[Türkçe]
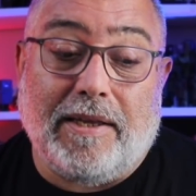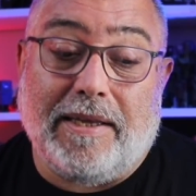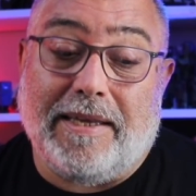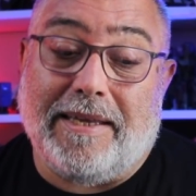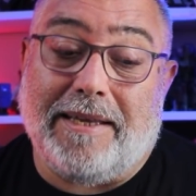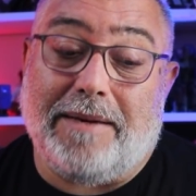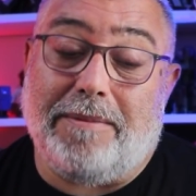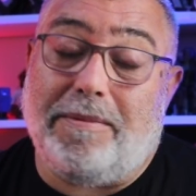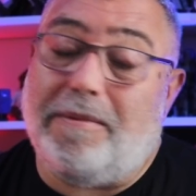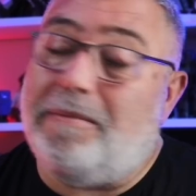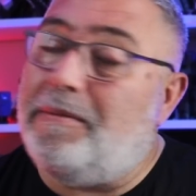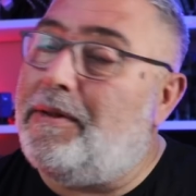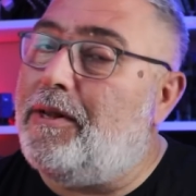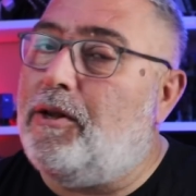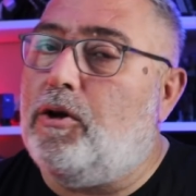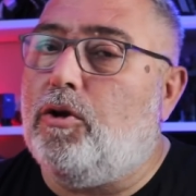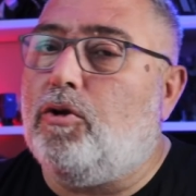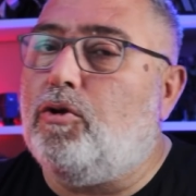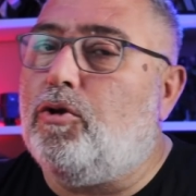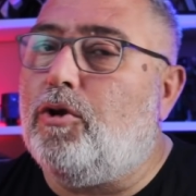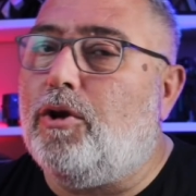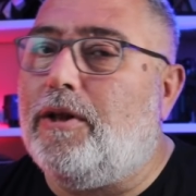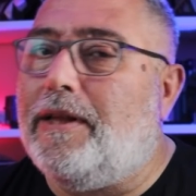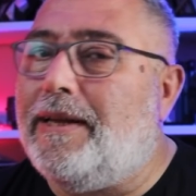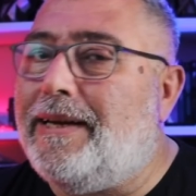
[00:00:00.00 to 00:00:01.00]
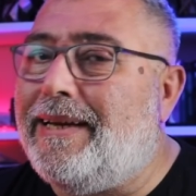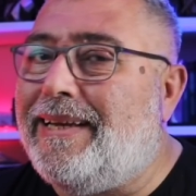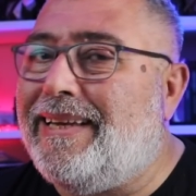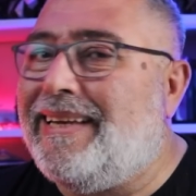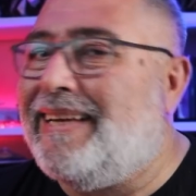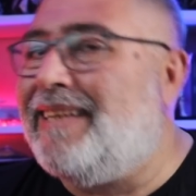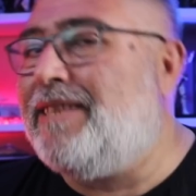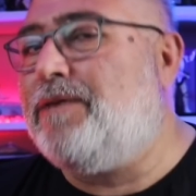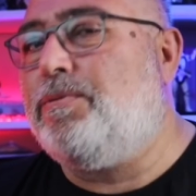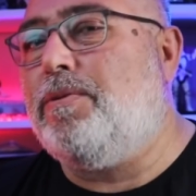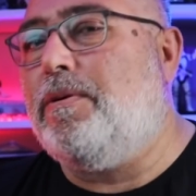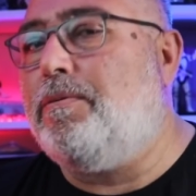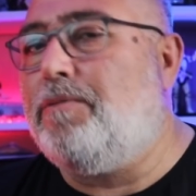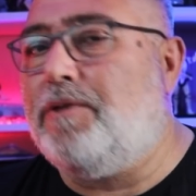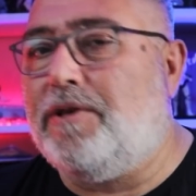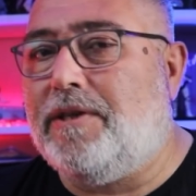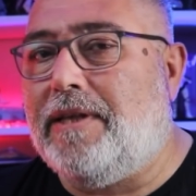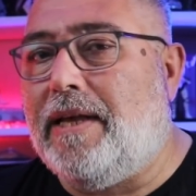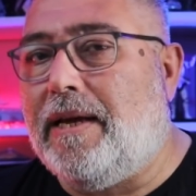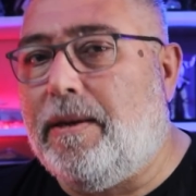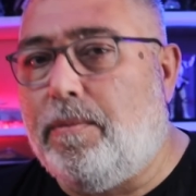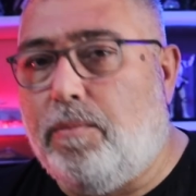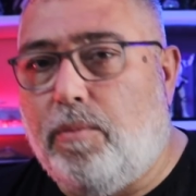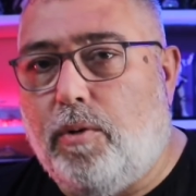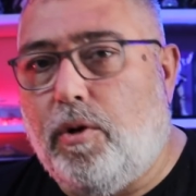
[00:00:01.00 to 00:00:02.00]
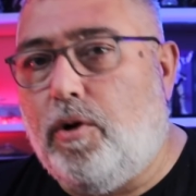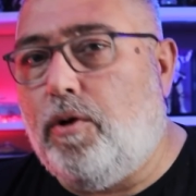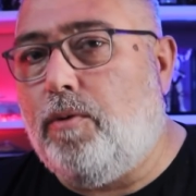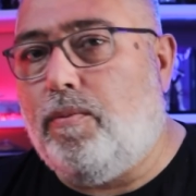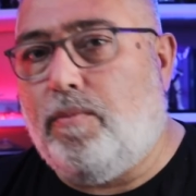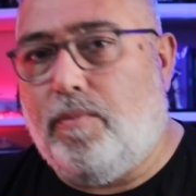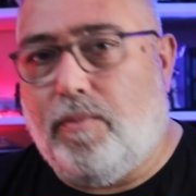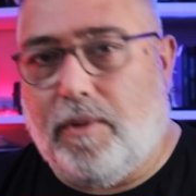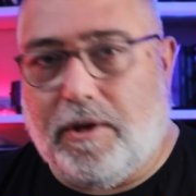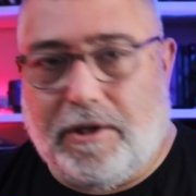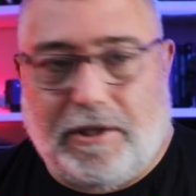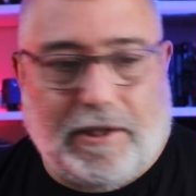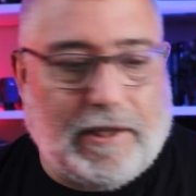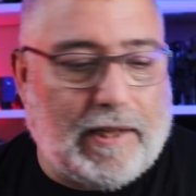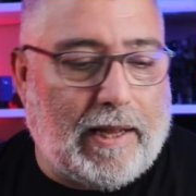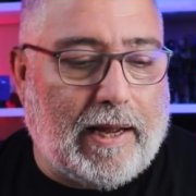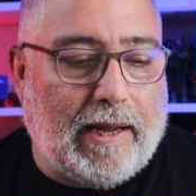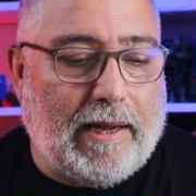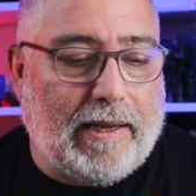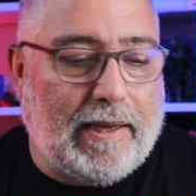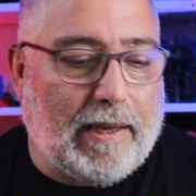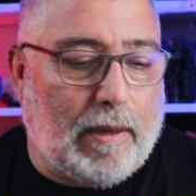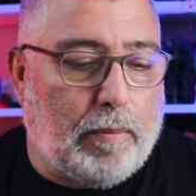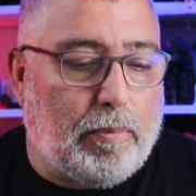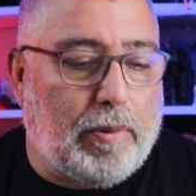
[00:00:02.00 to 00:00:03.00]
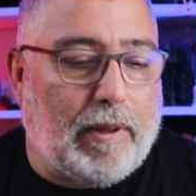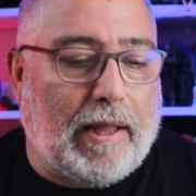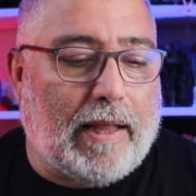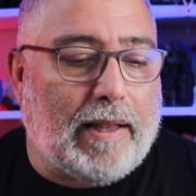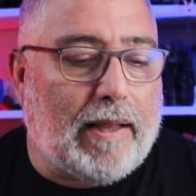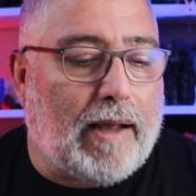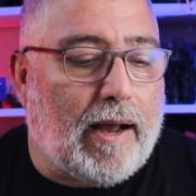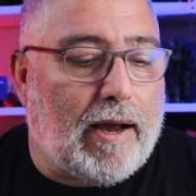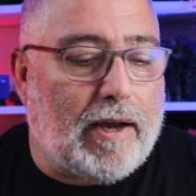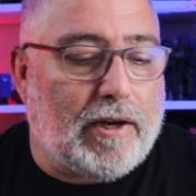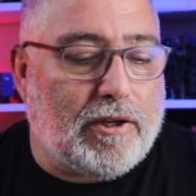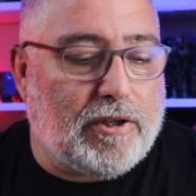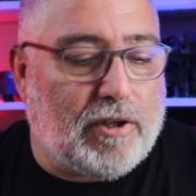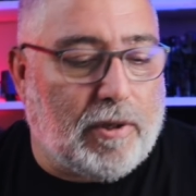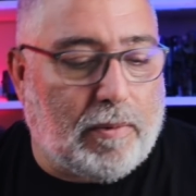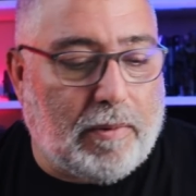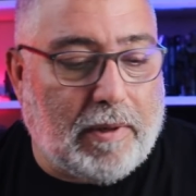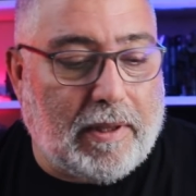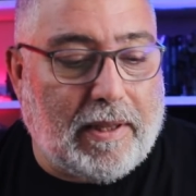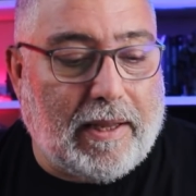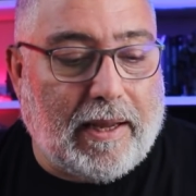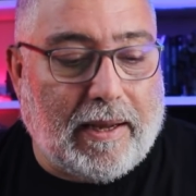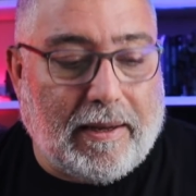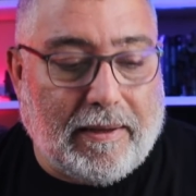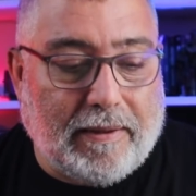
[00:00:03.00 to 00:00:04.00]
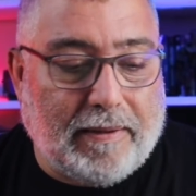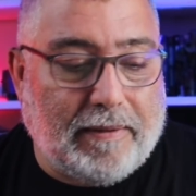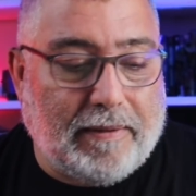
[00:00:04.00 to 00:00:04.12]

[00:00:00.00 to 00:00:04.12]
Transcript: 20 milyon doları geçmemişler bölüm başına yapılan harcamada.